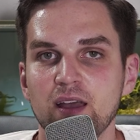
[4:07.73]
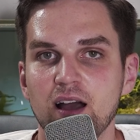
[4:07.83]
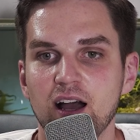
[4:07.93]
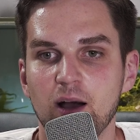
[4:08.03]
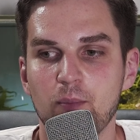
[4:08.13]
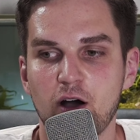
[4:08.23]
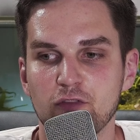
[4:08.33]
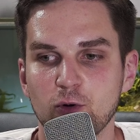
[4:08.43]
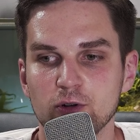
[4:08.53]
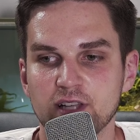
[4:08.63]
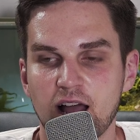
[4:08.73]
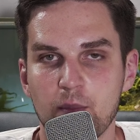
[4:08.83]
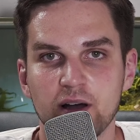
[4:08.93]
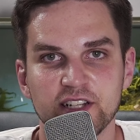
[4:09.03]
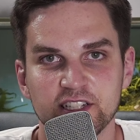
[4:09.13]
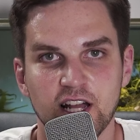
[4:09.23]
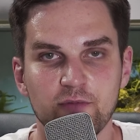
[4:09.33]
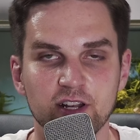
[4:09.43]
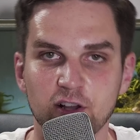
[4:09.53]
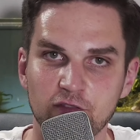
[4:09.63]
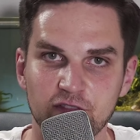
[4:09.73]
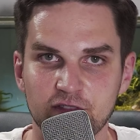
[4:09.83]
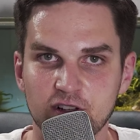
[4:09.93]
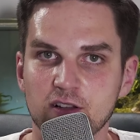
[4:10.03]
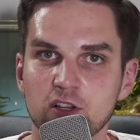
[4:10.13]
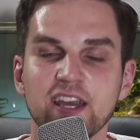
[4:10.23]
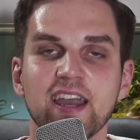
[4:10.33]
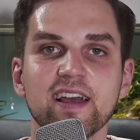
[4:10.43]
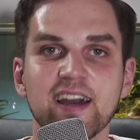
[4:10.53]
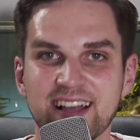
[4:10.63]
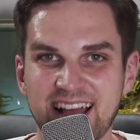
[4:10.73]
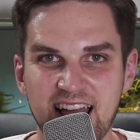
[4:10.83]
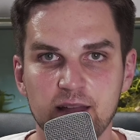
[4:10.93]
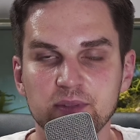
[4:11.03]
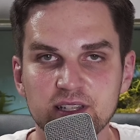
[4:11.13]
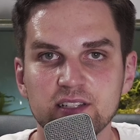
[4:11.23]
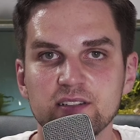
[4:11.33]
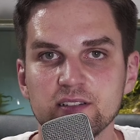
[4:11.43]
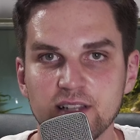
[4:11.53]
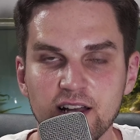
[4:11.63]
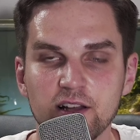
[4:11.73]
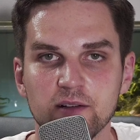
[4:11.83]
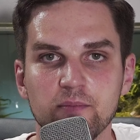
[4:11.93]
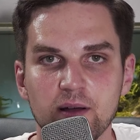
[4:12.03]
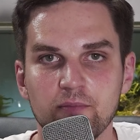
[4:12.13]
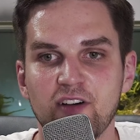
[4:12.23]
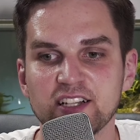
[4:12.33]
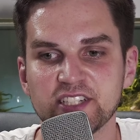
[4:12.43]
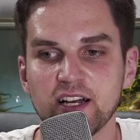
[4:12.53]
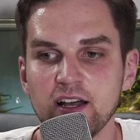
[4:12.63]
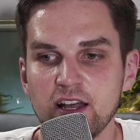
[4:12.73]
Ähm, aufgrund einerseits haben wir eine geringere Keimdichte ne, im, im Wasser.